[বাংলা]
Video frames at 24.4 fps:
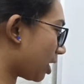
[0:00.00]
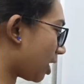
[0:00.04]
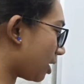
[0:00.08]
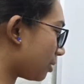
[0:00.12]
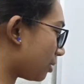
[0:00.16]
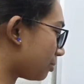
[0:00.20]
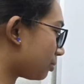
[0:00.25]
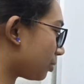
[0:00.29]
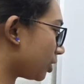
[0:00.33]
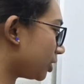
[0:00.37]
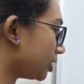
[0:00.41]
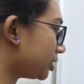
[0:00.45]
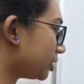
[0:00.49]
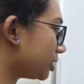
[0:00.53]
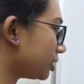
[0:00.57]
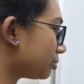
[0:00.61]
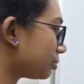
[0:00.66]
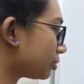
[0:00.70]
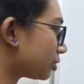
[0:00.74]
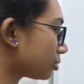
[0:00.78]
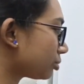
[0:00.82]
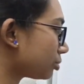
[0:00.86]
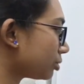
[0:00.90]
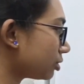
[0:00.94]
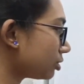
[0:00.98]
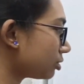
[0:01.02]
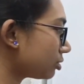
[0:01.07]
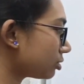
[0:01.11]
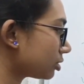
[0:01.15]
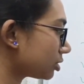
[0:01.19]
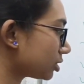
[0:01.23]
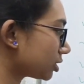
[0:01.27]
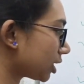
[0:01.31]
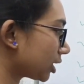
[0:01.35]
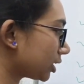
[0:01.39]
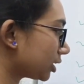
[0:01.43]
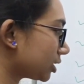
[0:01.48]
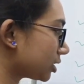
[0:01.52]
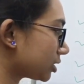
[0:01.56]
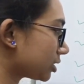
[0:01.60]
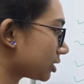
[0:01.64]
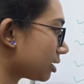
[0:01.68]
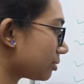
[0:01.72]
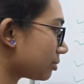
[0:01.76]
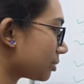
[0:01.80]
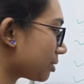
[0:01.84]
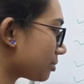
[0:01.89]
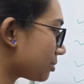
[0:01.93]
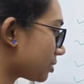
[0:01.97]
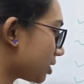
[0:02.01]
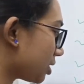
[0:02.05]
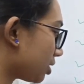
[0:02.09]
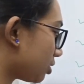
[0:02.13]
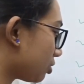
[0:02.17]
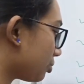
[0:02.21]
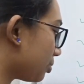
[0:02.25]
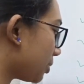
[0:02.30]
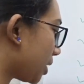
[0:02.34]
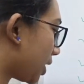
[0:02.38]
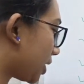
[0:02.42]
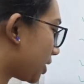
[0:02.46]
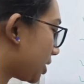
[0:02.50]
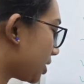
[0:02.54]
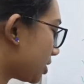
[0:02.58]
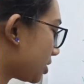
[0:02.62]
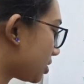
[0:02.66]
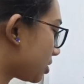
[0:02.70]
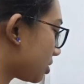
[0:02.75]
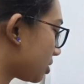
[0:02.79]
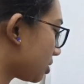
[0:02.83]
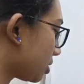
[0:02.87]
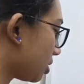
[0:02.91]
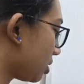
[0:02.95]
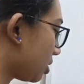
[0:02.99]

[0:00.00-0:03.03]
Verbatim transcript: আর পলিটি পড়ব সাথে সেম এমসিকিউ প্র্যাকটিস